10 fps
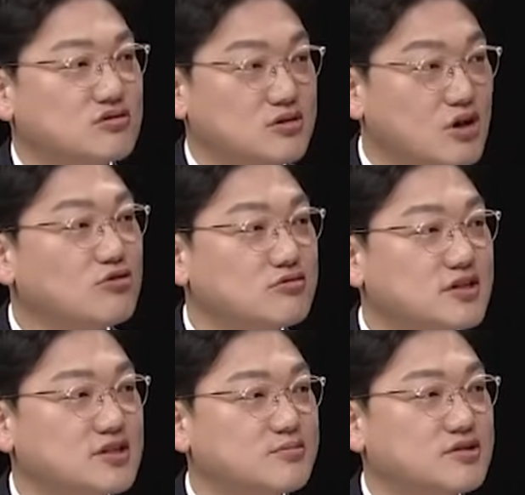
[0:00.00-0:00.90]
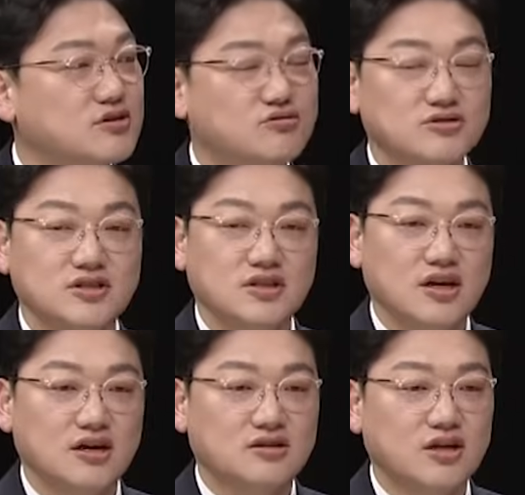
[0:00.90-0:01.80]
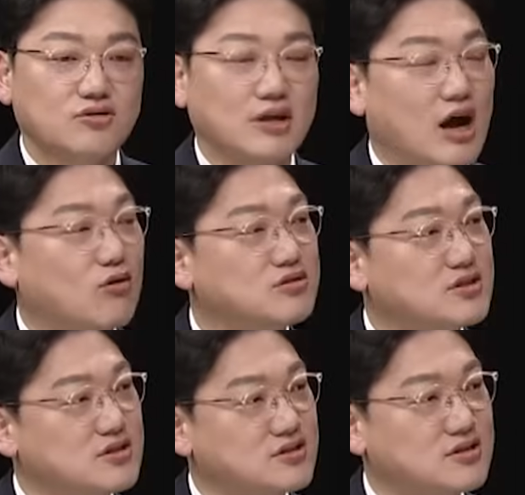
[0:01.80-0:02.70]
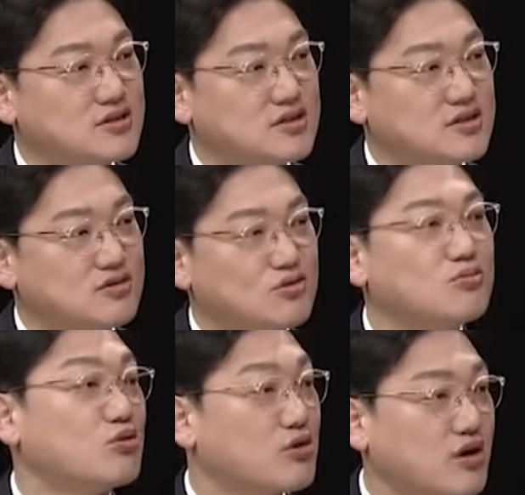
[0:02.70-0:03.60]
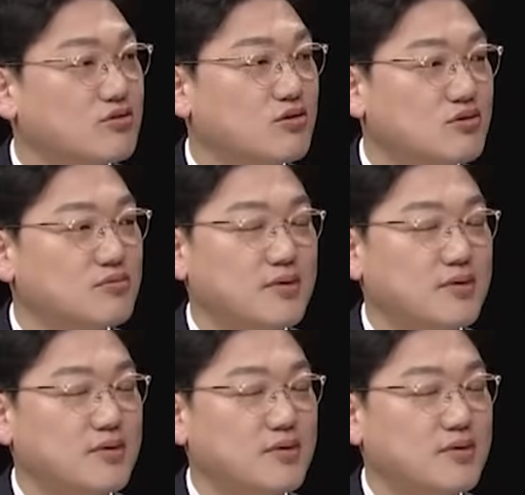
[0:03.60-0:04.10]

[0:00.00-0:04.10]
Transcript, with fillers: 서구 우리 지금 지역구신데 그대로 나오실지도 모르겠고 예.